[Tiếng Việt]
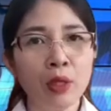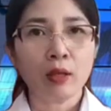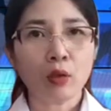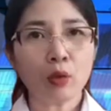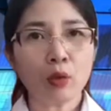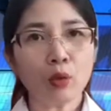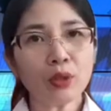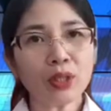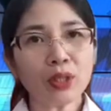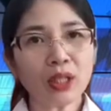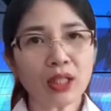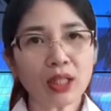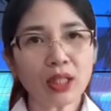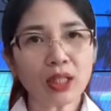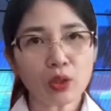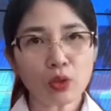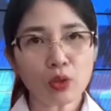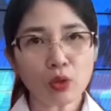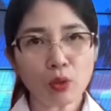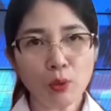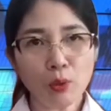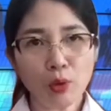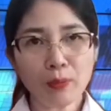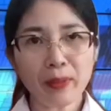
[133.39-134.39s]
Khu nhà đất
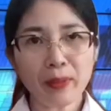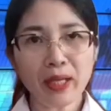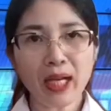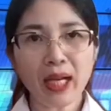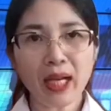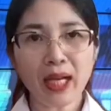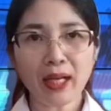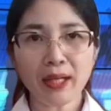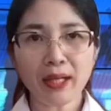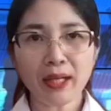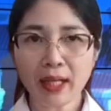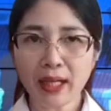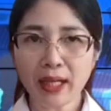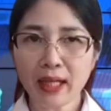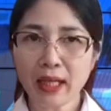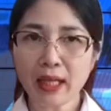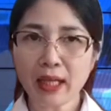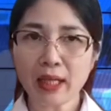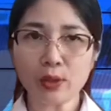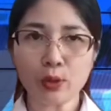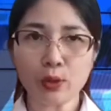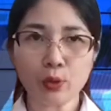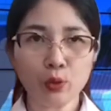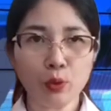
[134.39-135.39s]
số 40A nay
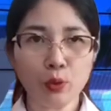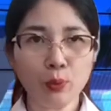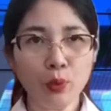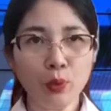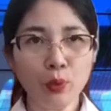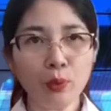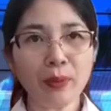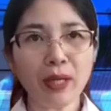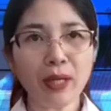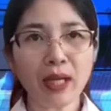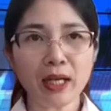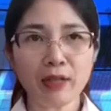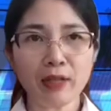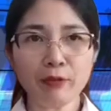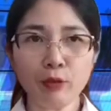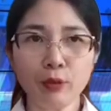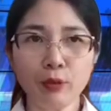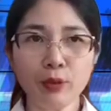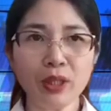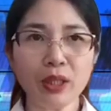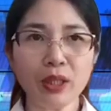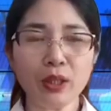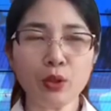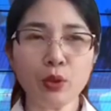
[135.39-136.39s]
là số 42
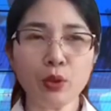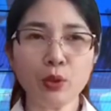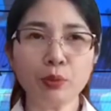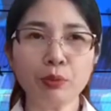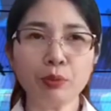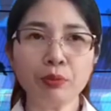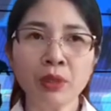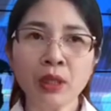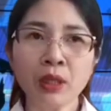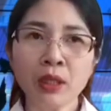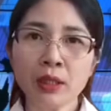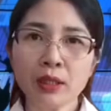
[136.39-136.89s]
phố Nhà Trung,